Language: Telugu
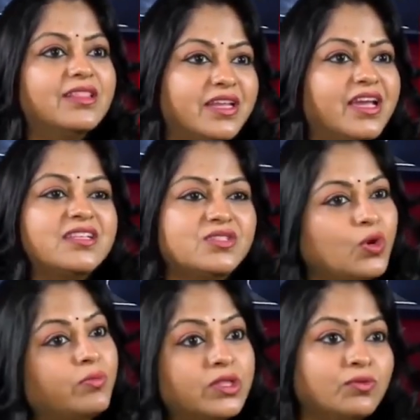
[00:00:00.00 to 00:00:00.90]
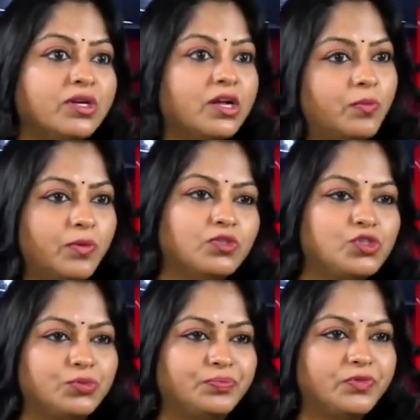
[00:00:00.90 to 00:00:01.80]
అందరికీ ఆ స్తోమత
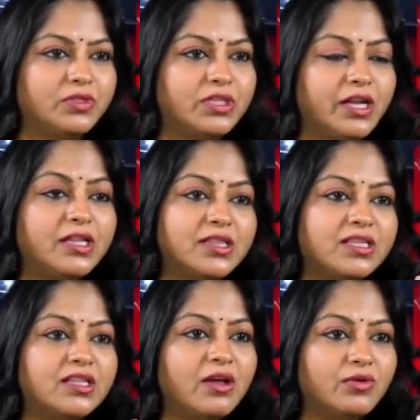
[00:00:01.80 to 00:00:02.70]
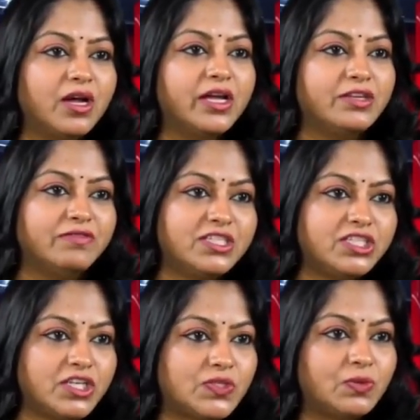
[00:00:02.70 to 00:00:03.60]
ఉండకపోవచ్చు తనంతట తానుగా
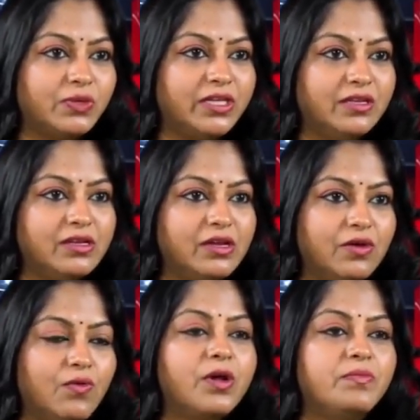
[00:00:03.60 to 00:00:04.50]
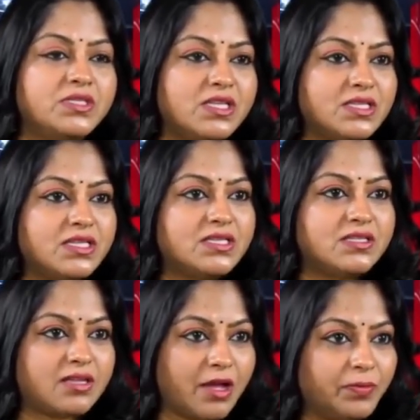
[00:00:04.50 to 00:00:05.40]
ఇన్వెస్ట్ చేసుకొని ఒక బిజినెస్ని
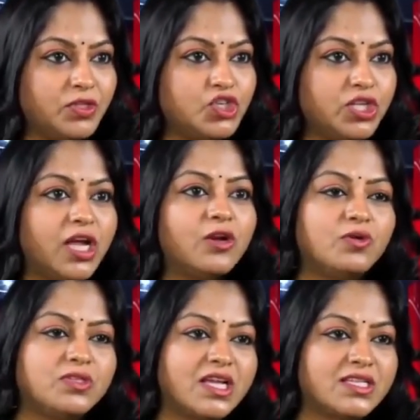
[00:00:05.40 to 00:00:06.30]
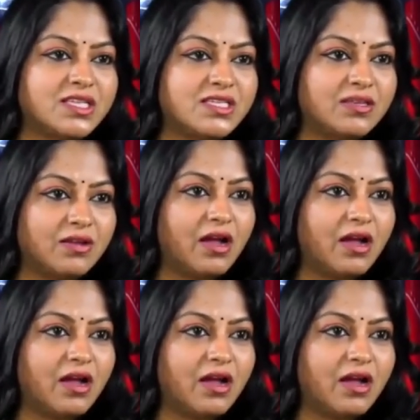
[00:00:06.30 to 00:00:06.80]
స్థాపించి దాంట్లో సక్సెస్